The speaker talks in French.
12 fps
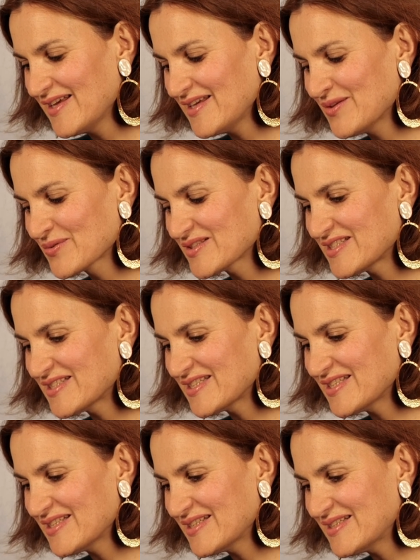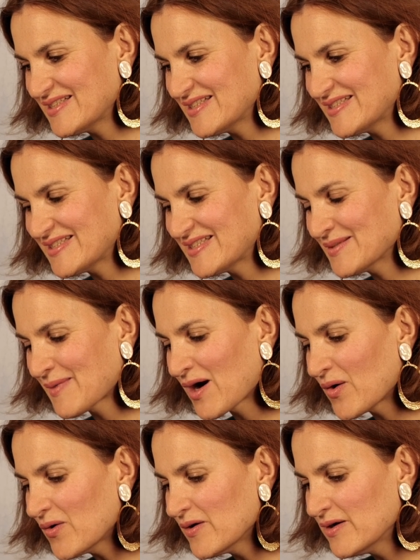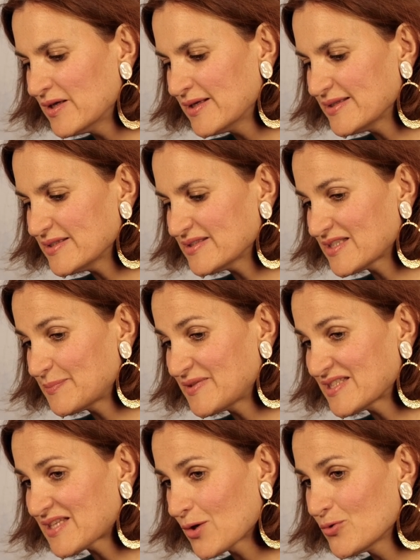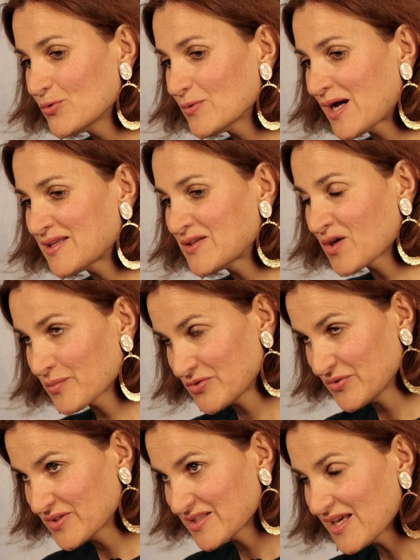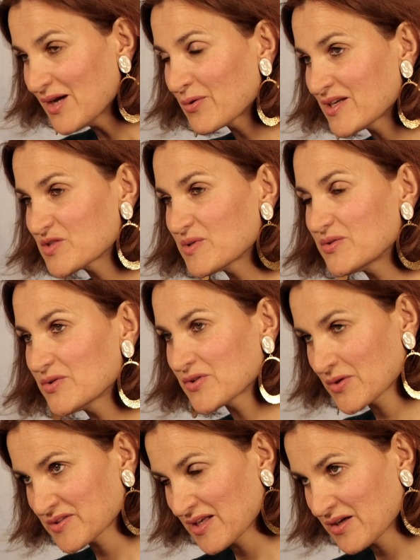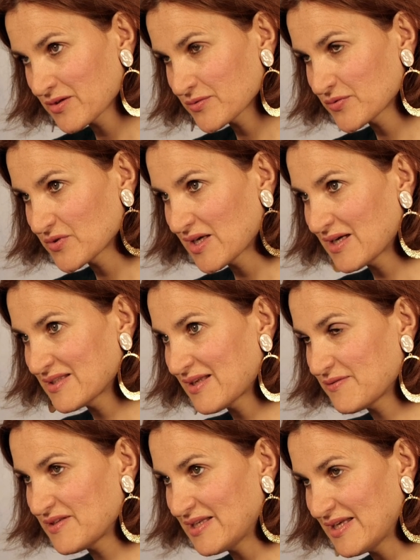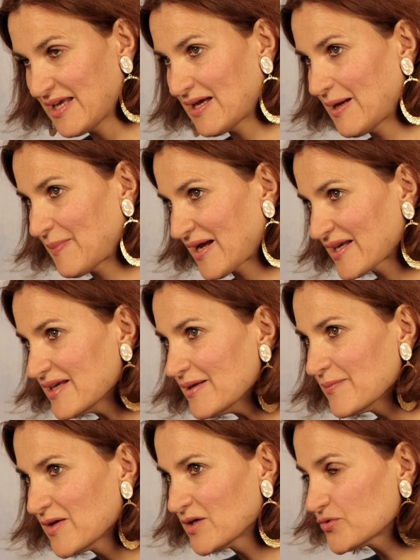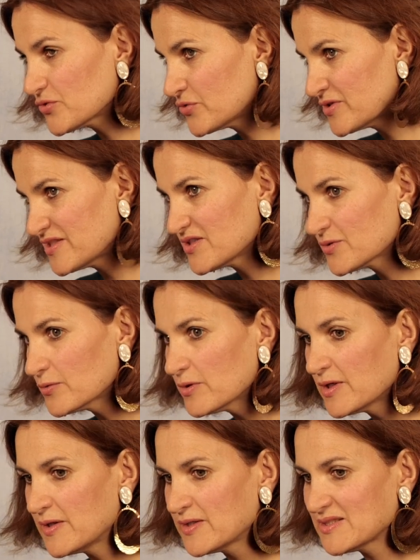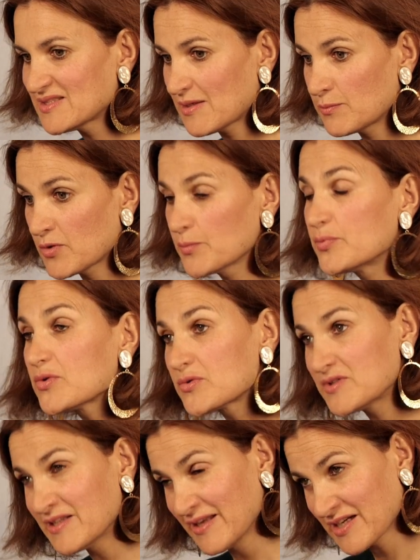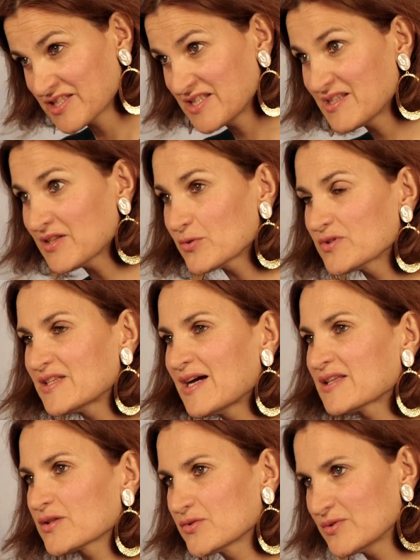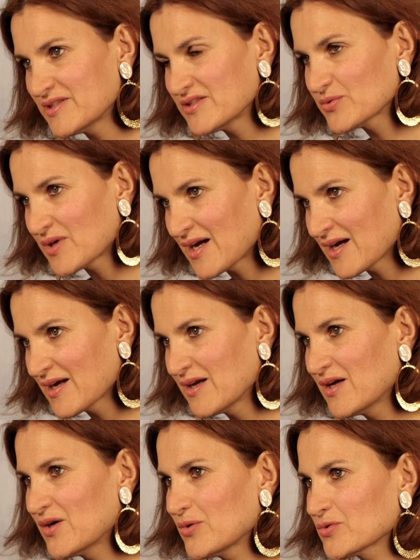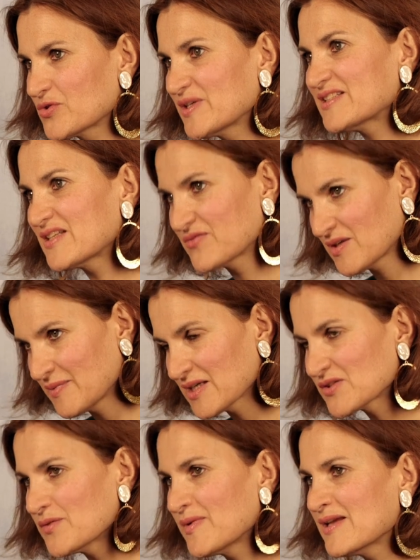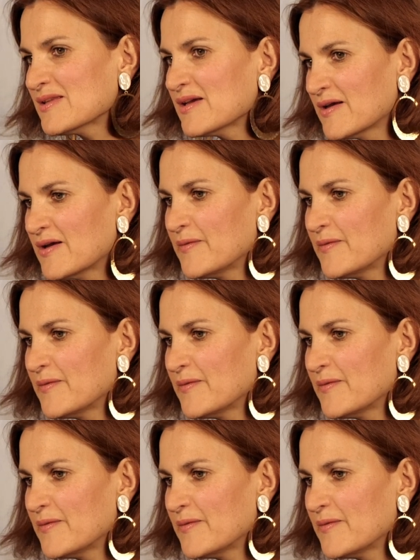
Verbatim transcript: Et donc, c'était marrant. Cette pièce a eu un énorme succès. On l'a jouée 250 fois d'affilée à Paris, toute une saison. Ça demande beaucoup d'énergie d'être au théâtre tous les soirs. On jouait sept fois par semaine.